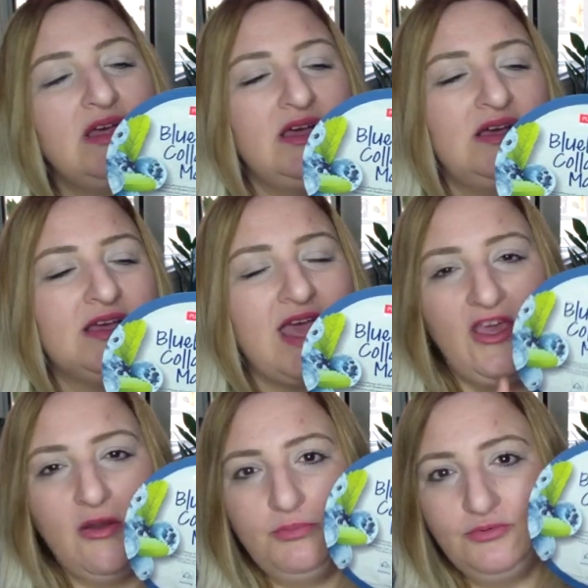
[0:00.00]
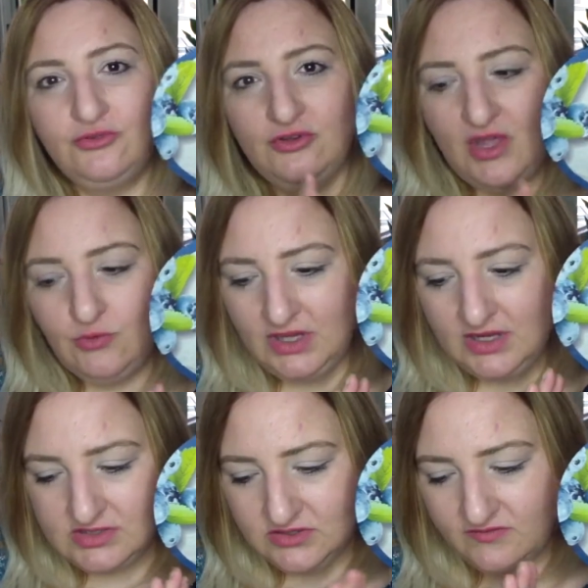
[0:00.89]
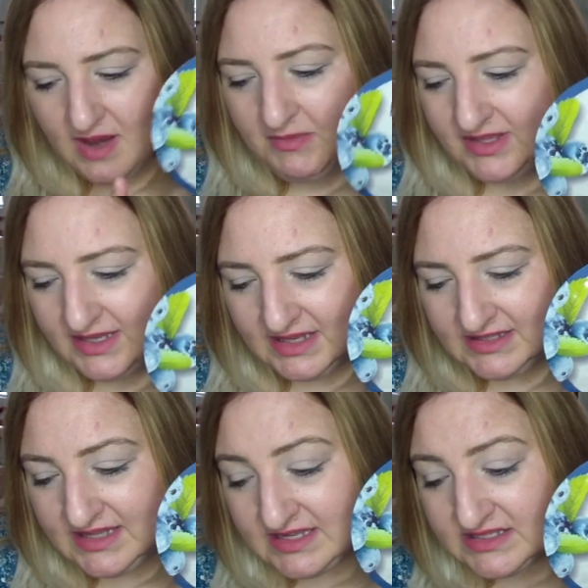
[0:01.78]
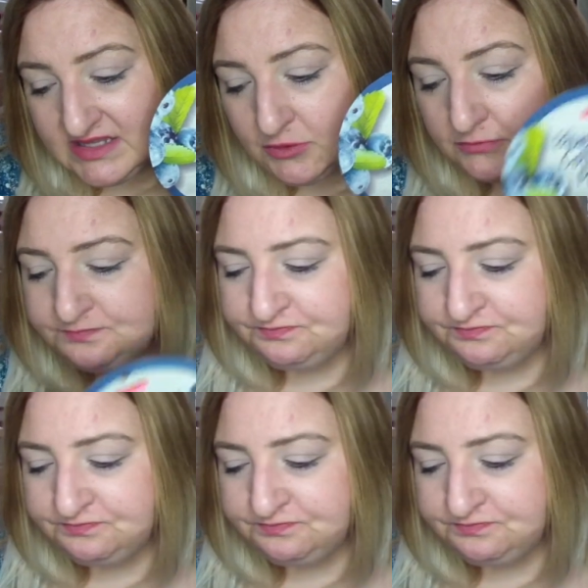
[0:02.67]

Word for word: eh, che io appunto ne utilizzo veramente tantissimo